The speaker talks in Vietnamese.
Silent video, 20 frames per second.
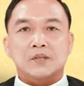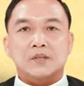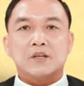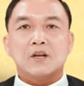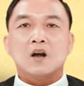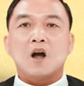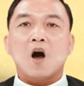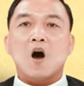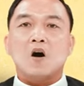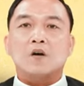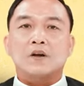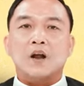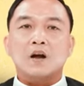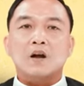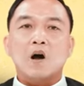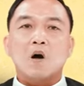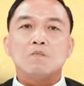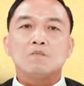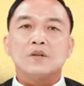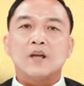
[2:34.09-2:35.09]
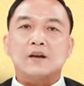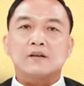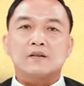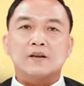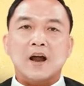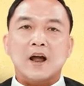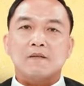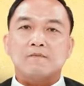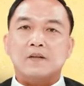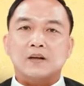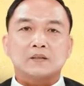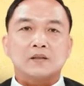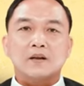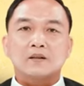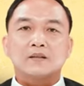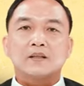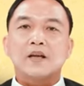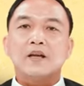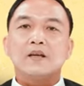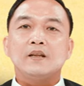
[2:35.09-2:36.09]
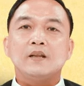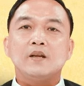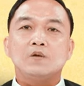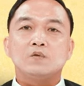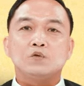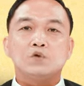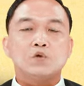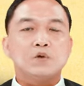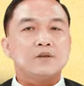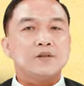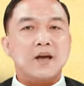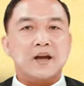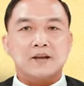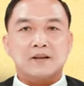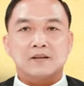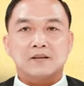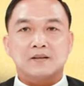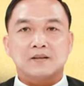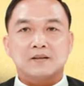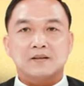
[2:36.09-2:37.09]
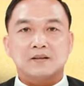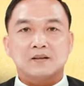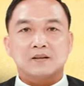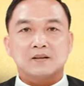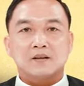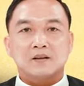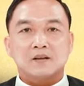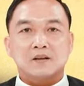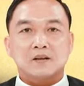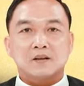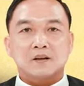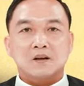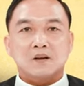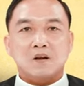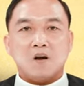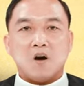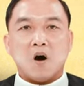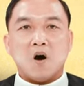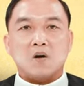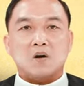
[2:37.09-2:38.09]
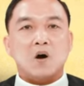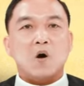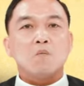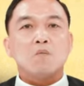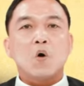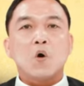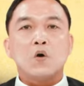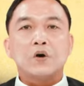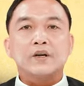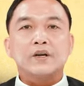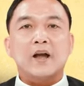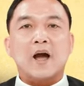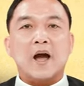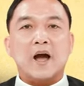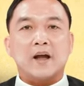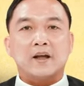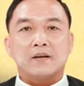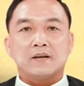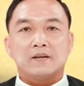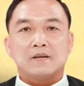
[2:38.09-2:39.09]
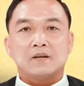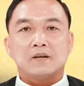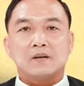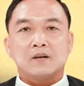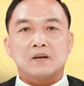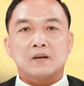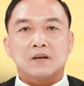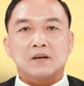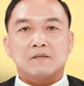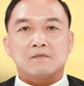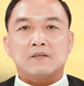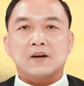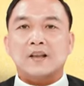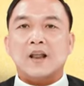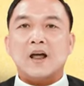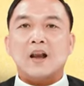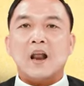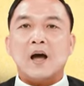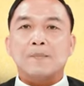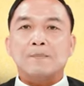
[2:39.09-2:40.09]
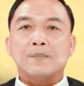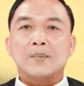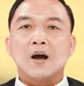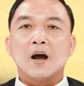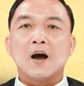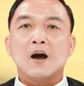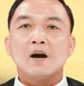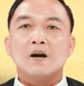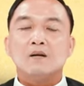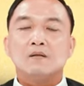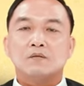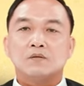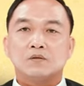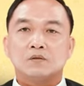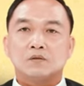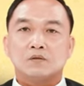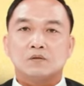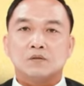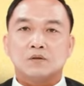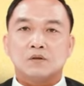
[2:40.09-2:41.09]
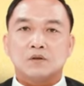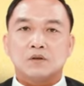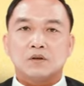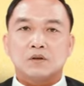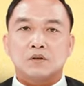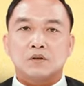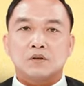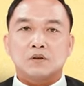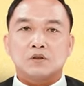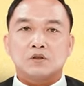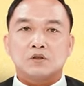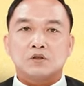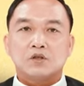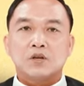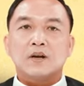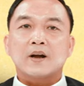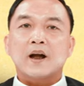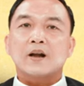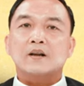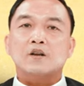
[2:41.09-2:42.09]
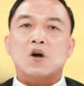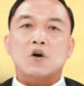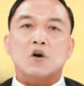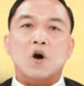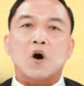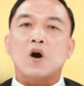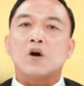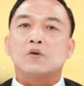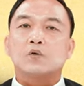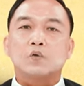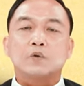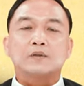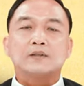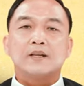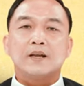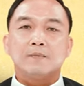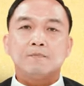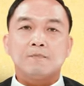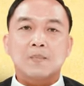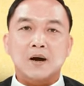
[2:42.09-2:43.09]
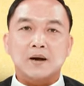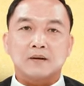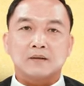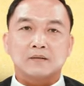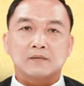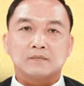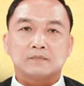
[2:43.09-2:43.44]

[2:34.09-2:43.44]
nhưng họ đã không nhận ra và thực thi điều Chúa dạy họ không hối cải và đã làm ngơ trước các đòi hỏi của tin mừng